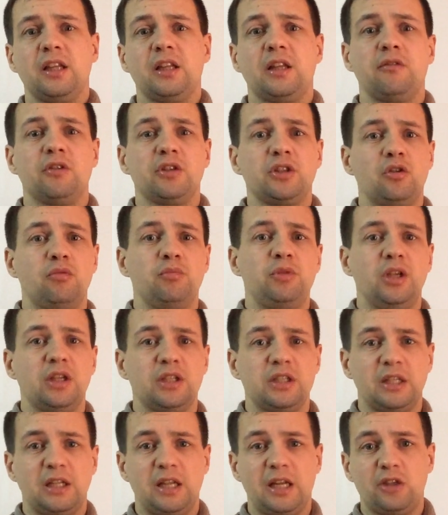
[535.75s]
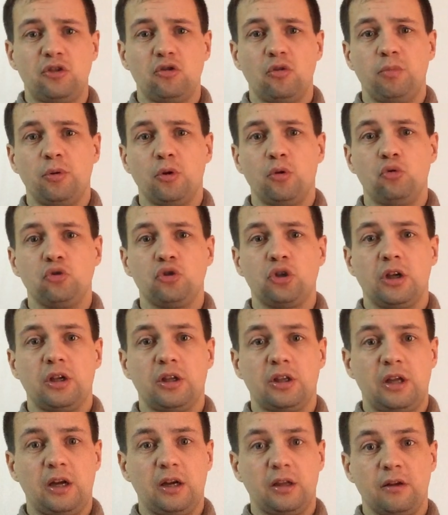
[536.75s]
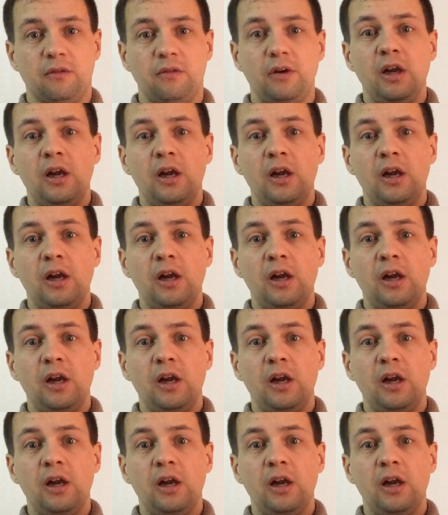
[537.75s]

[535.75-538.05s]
Это в основном делается для теплых уже контактов.